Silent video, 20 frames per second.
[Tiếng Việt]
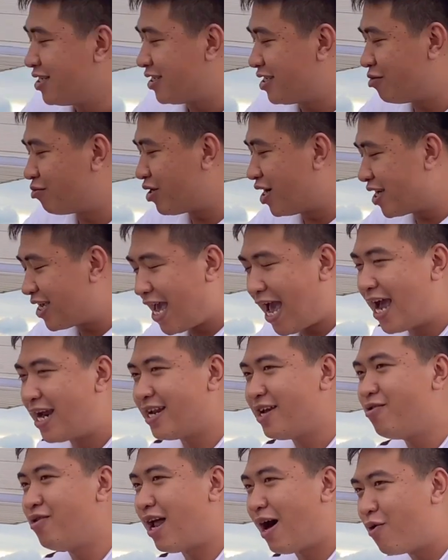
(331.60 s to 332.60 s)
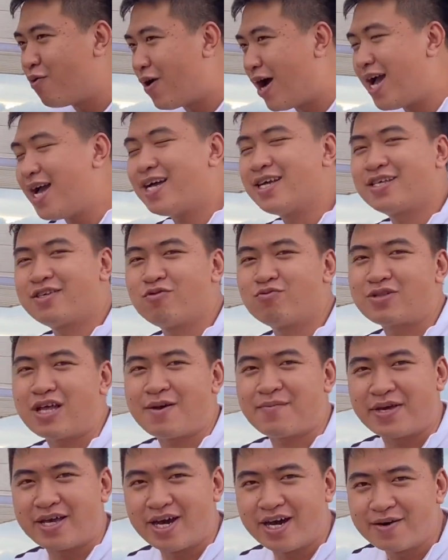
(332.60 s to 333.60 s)
sau một thời gian nếu lâu quá chúng
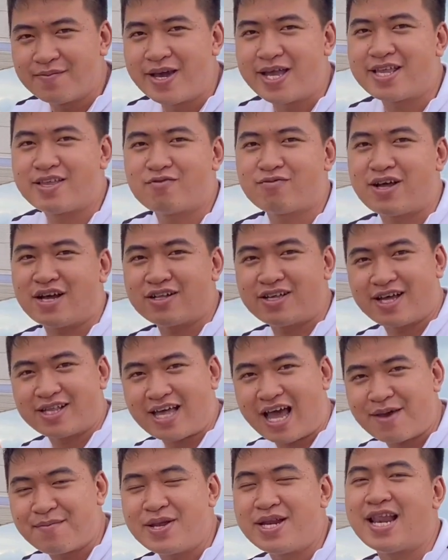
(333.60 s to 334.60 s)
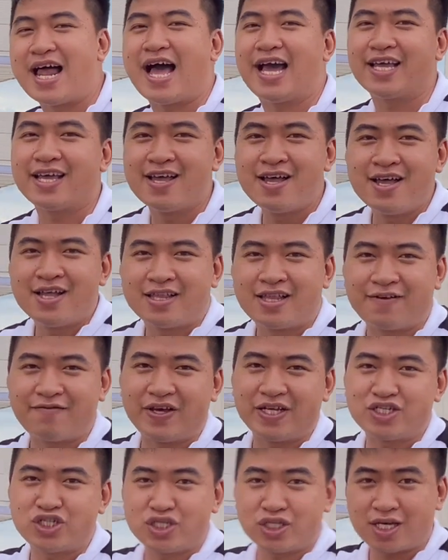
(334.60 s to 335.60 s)
ta bị hư pin, chúng ta có thể thay pin lại. Tại
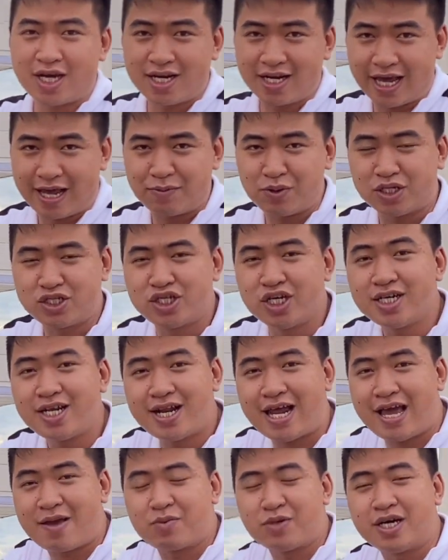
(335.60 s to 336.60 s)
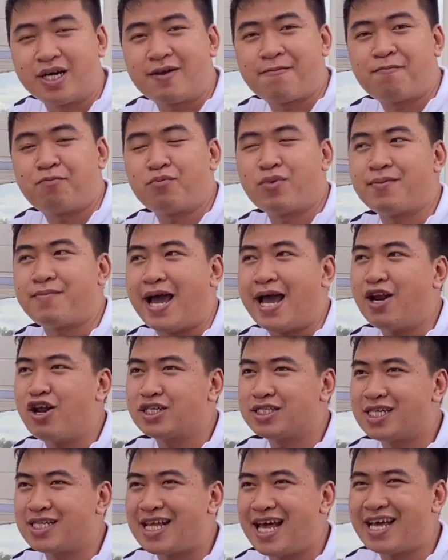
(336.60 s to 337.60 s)
vì kinh nghiệm từ trước đến nay mọi người, mình bán
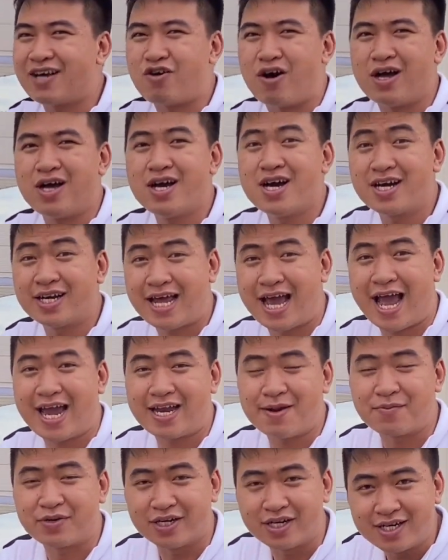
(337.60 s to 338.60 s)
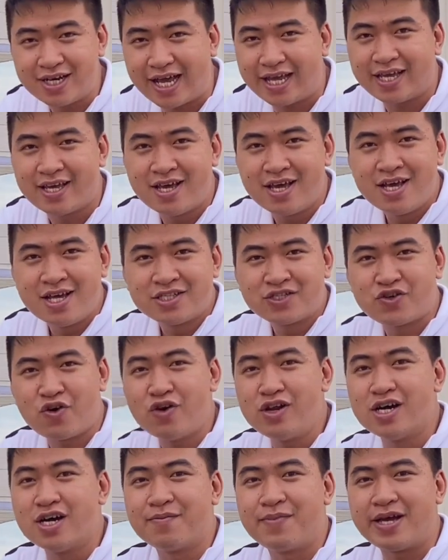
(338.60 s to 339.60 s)
loa xách tay khoảng hơn hai năm rưỡi nay,
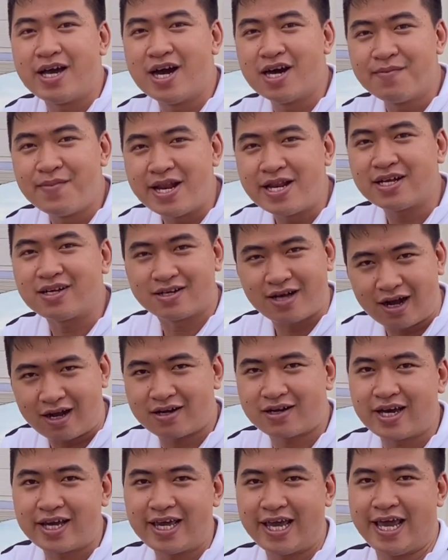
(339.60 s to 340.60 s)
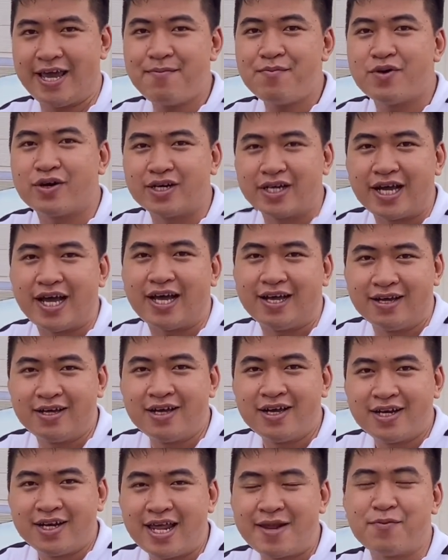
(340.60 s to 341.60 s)
số lượng bị hư pin cực kỳ hiếm mọi người ha.
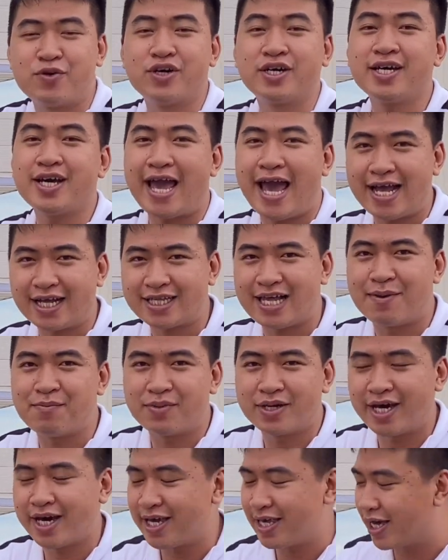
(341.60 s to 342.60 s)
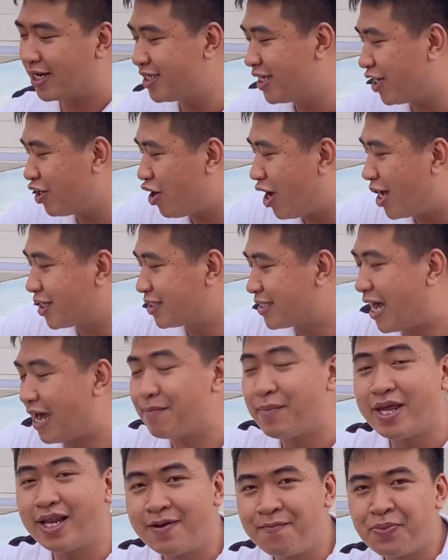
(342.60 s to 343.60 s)
Nên mọi người cứ an tâm khi những chiếc loa
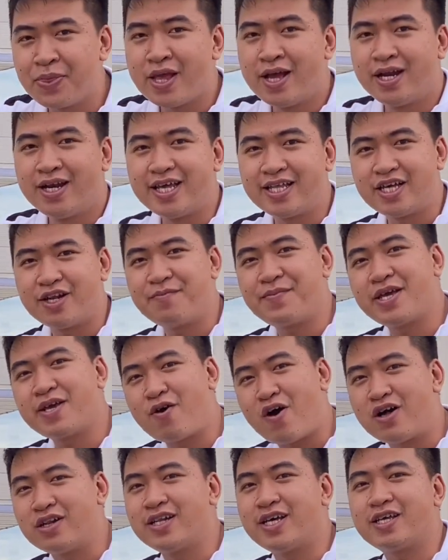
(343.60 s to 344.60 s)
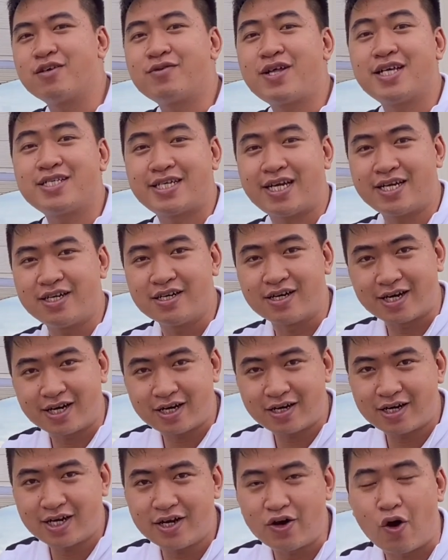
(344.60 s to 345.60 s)
xài pin lithium ion thì chúng ta sẽ được
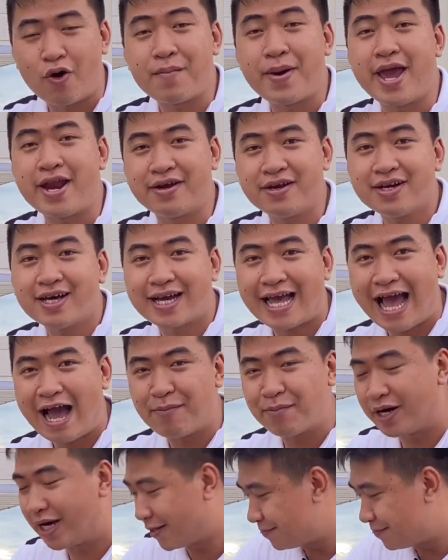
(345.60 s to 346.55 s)
cái độ bền rất là cao mọi